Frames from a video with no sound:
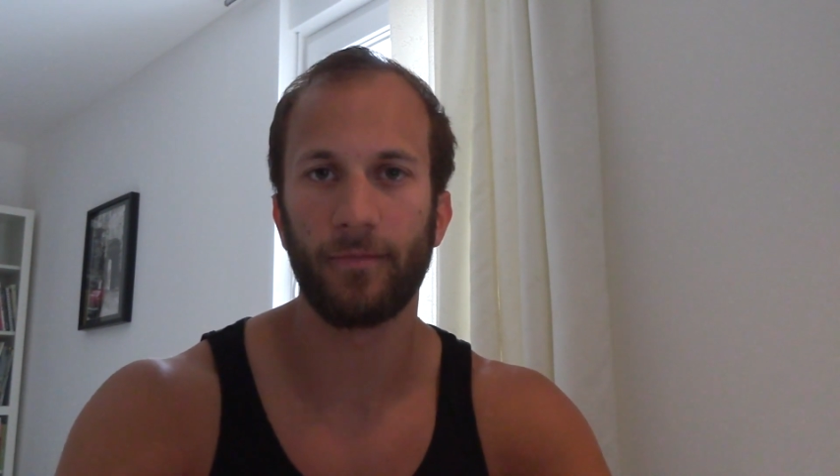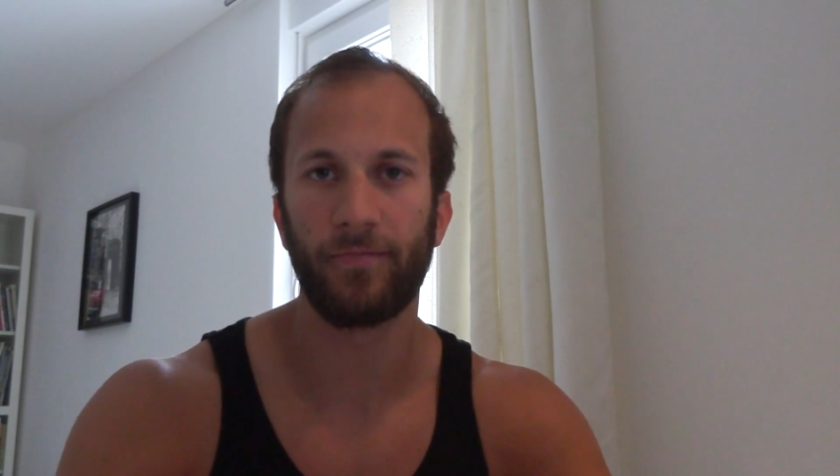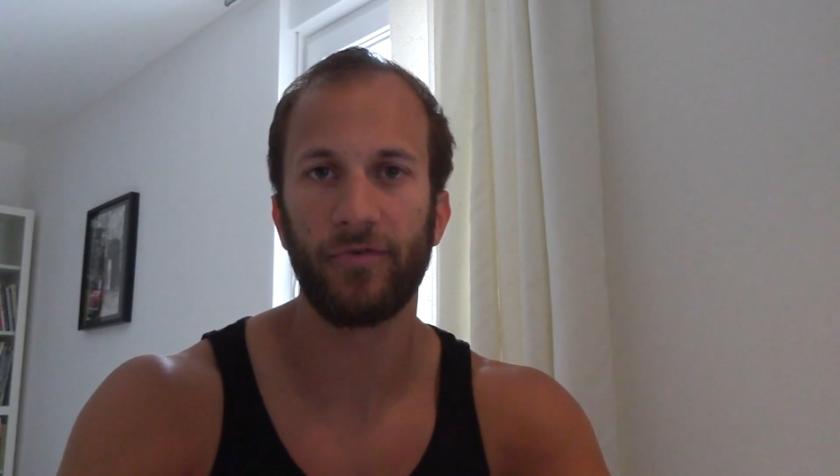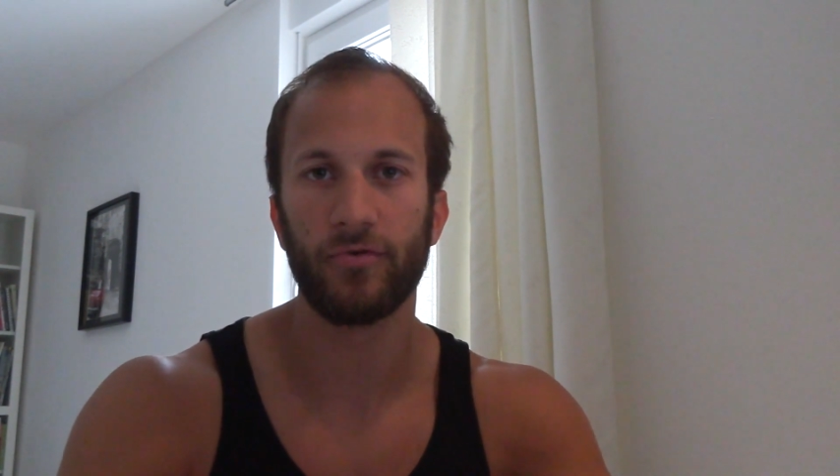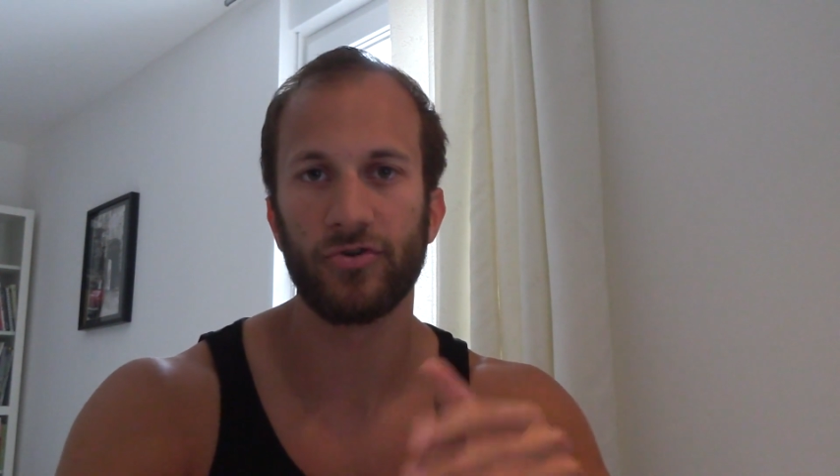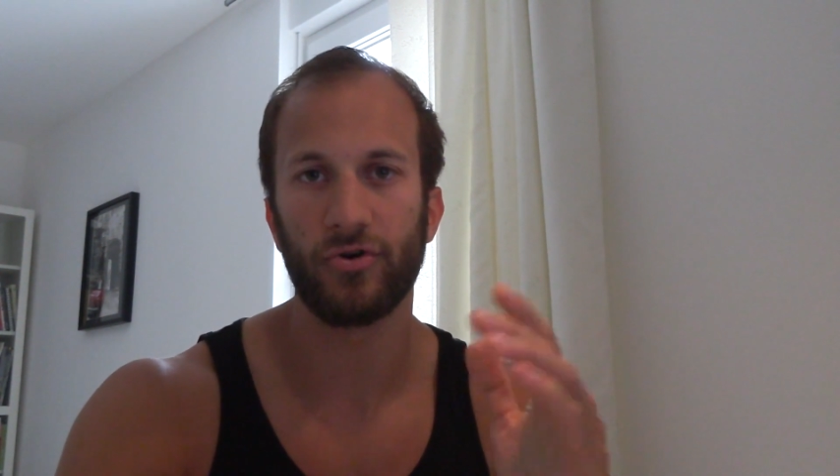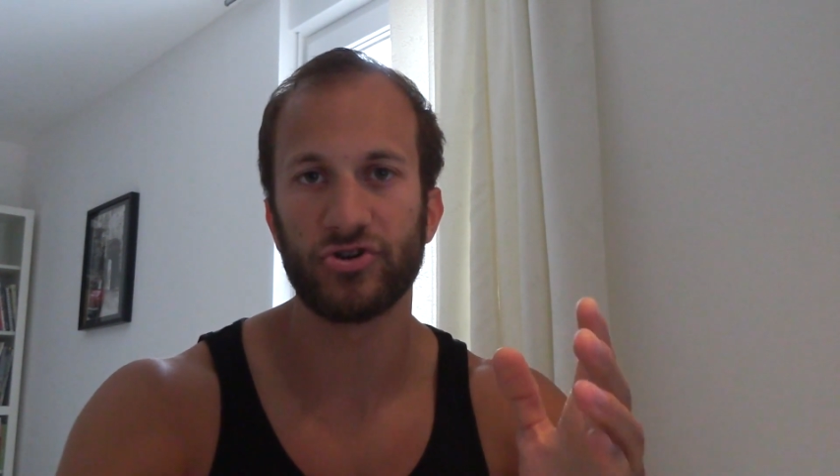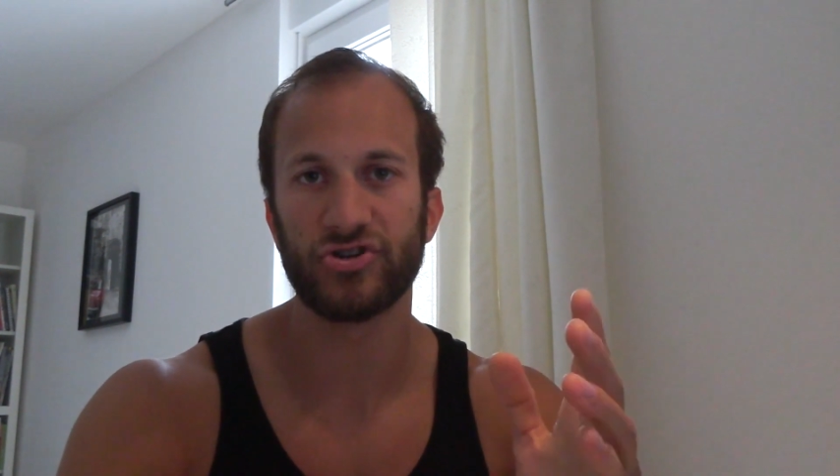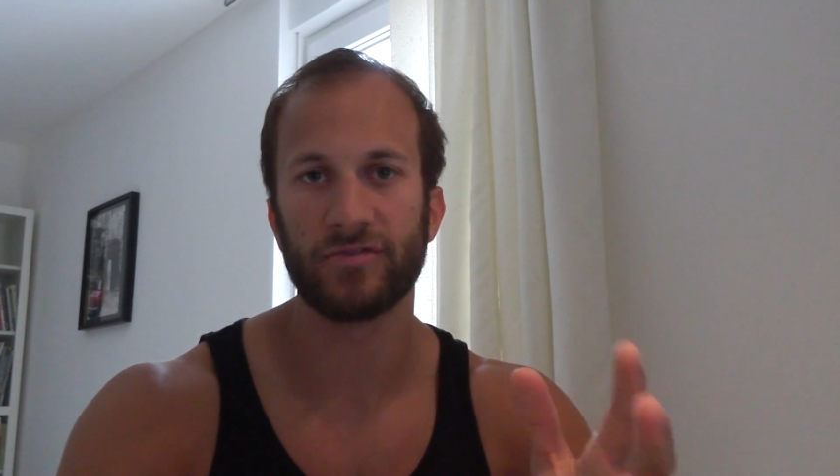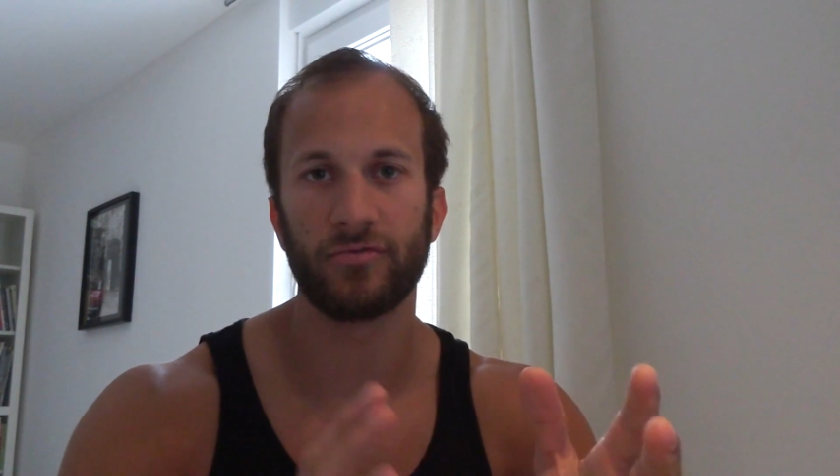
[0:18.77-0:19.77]
Option
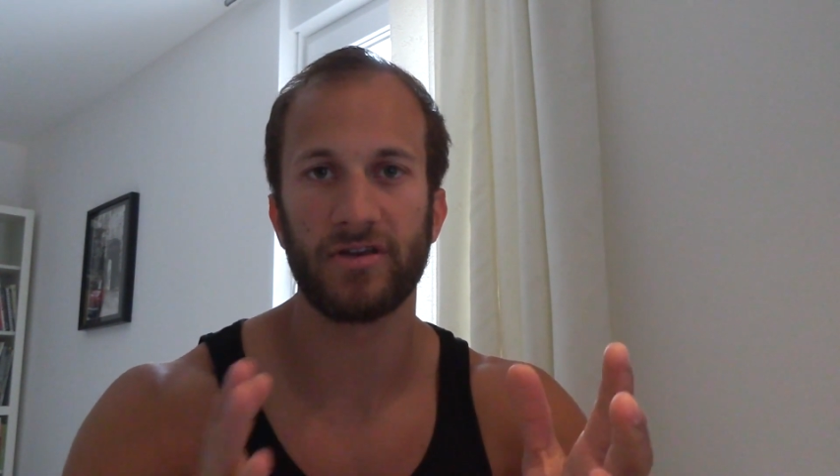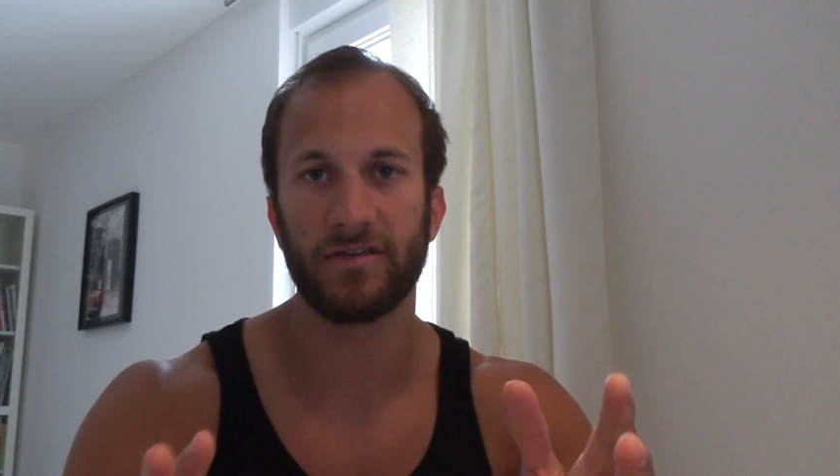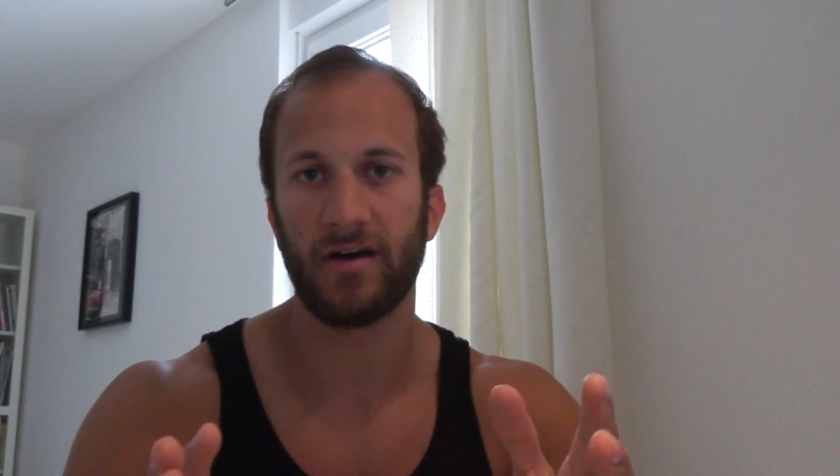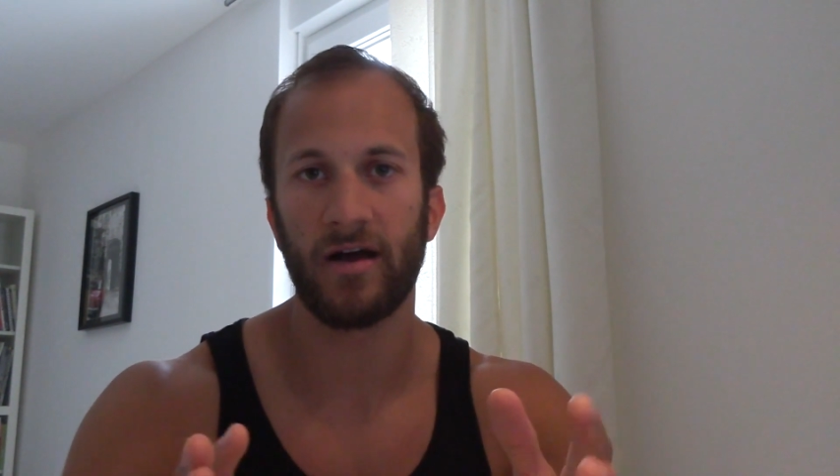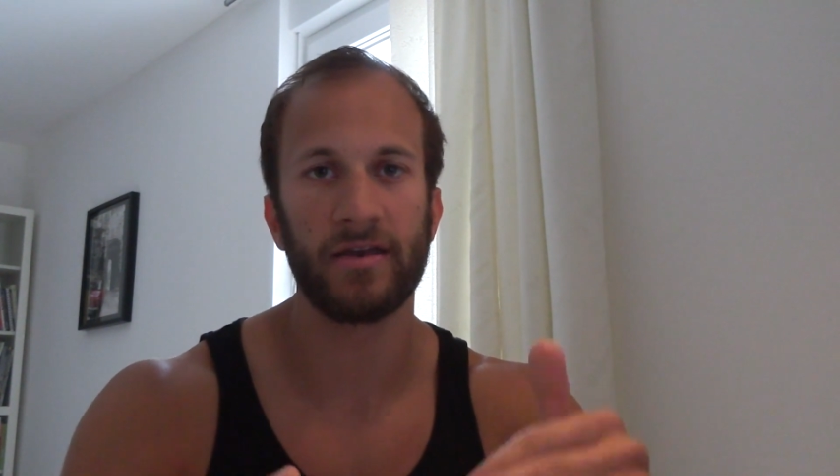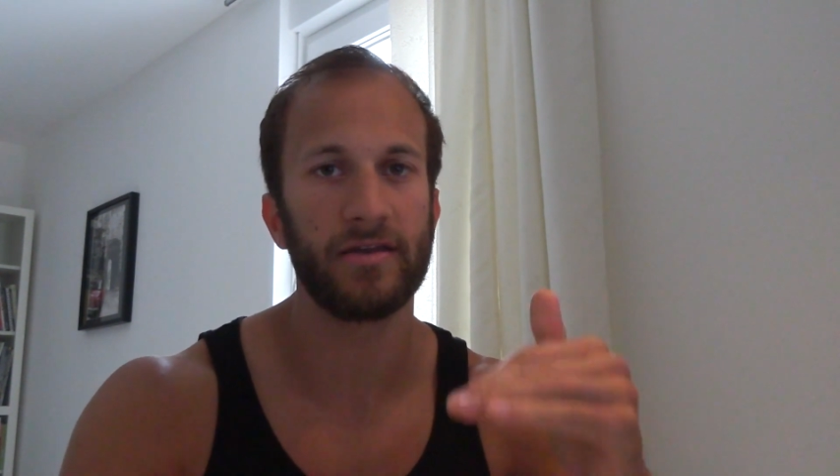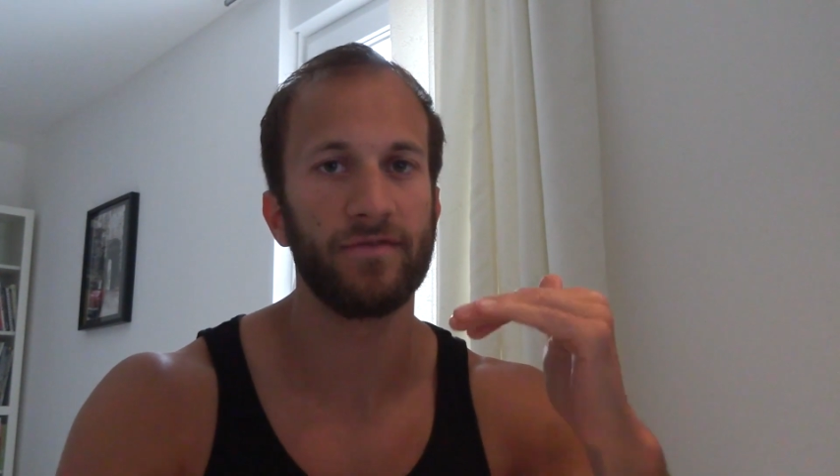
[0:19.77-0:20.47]
Deutschland oder Italien.